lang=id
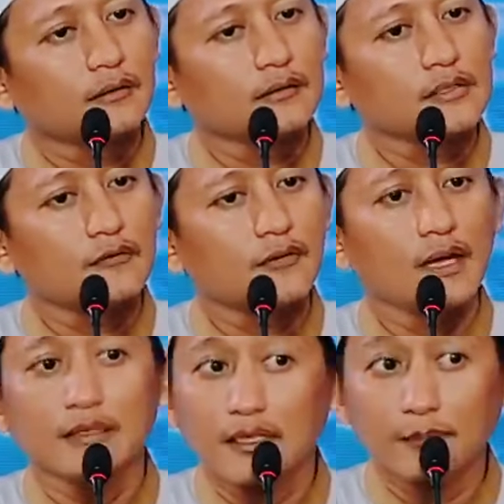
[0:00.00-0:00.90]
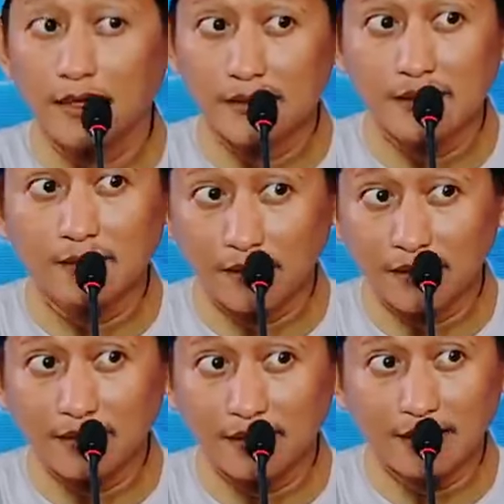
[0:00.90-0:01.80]
syafaat tanpa izin
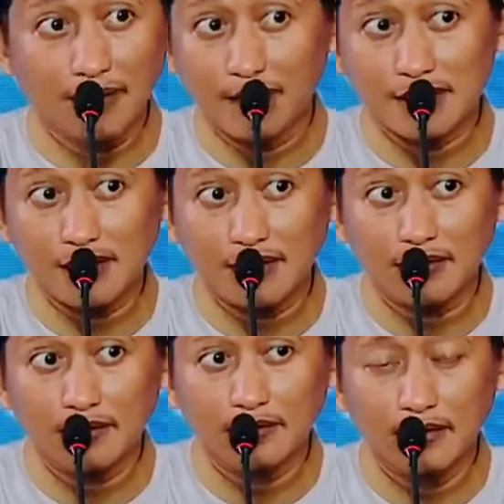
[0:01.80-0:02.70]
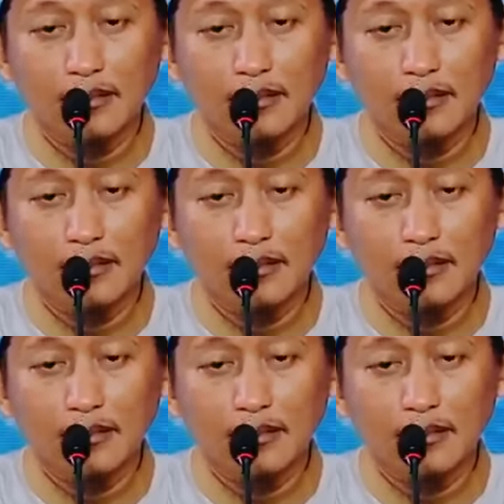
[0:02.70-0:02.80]
orangnya kan nggak masalah kan.